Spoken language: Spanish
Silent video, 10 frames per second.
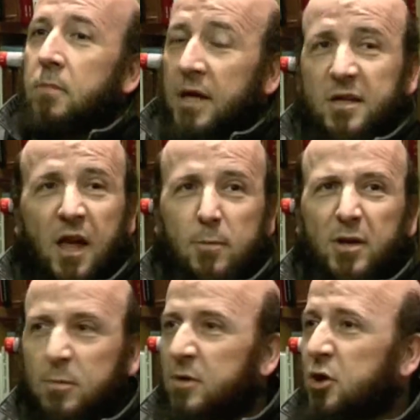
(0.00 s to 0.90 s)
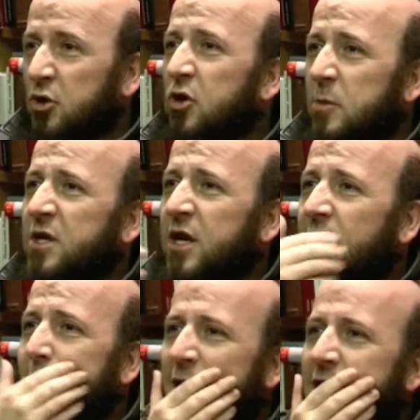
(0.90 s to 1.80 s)
¿Es que que además debe, yo creo que debe ser
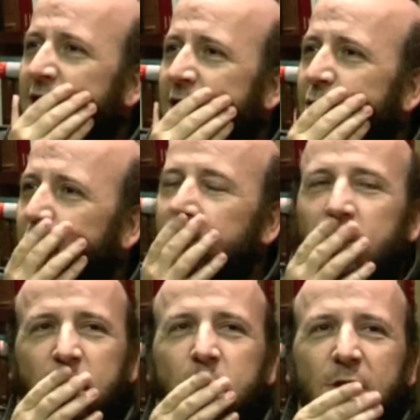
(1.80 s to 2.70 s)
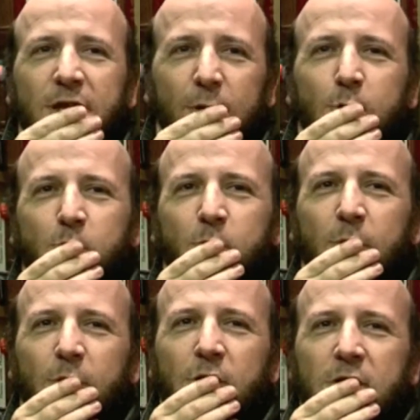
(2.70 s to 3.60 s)
de La Mancha, yo creo que es, que es algún
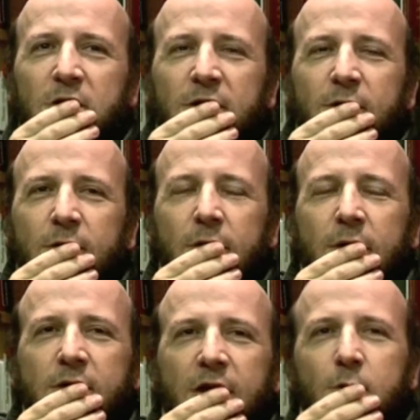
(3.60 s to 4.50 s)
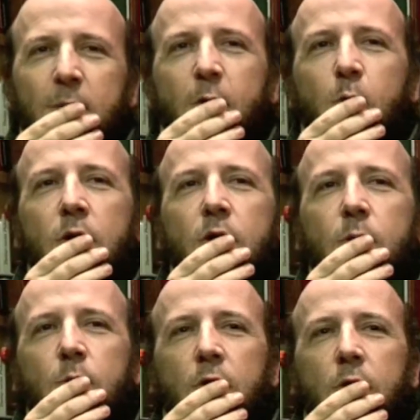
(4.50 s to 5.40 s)
pueblo... Es que no me acuerdo
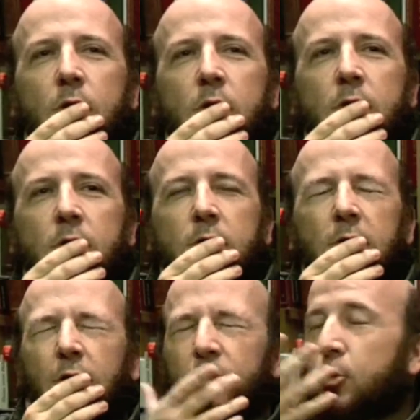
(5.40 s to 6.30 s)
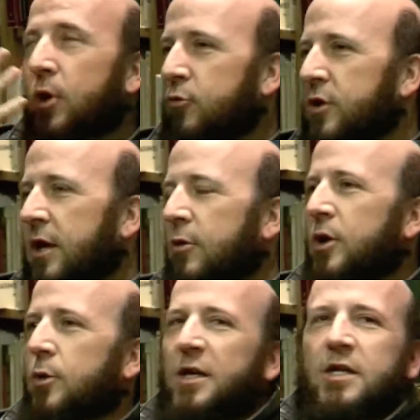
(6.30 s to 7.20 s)
cómo... Lo tengo en la punta de la
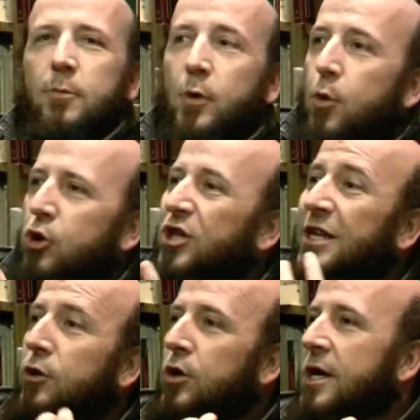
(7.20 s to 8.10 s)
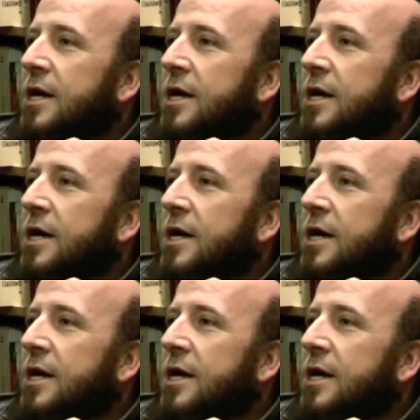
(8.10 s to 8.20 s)
lengua y no me sale, pero bueno, tienen...